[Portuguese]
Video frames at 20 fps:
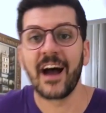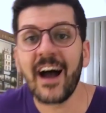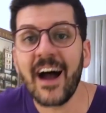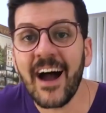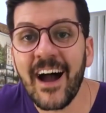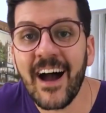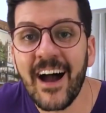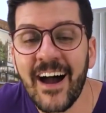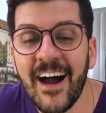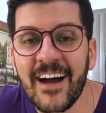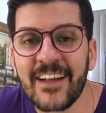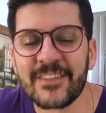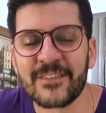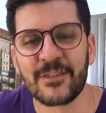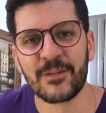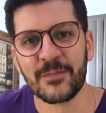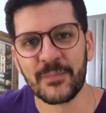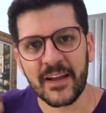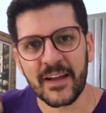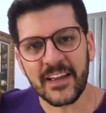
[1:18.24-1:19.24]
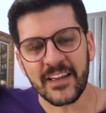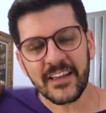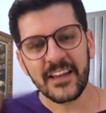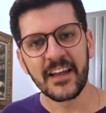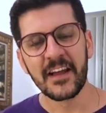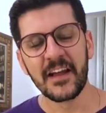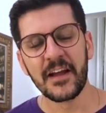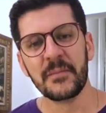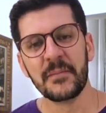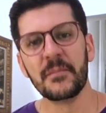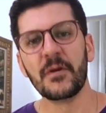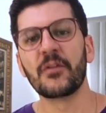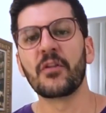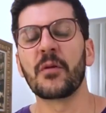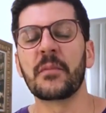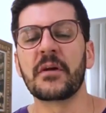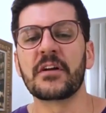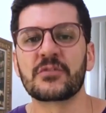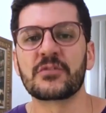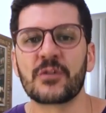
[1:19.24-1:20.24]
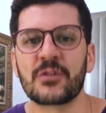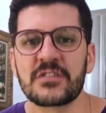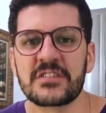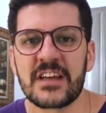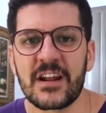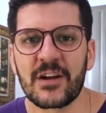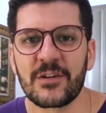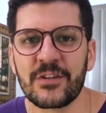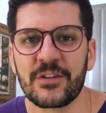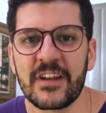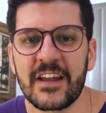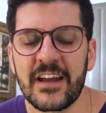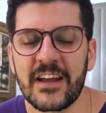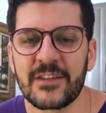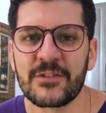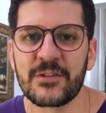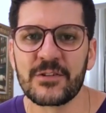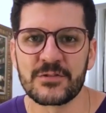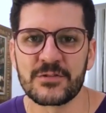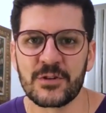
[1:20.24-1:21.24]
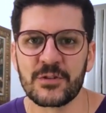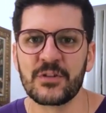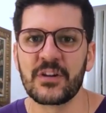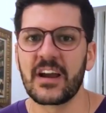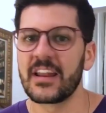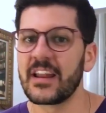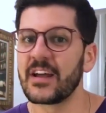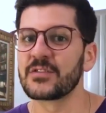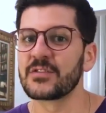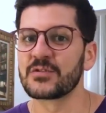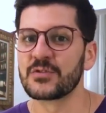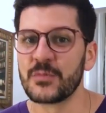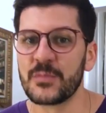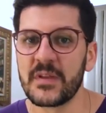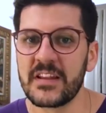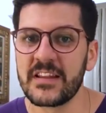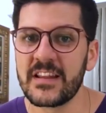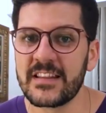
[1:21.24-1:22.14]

Olá, tudo bem? Meu nome é João Geraldo Neto e eu sou do canal Super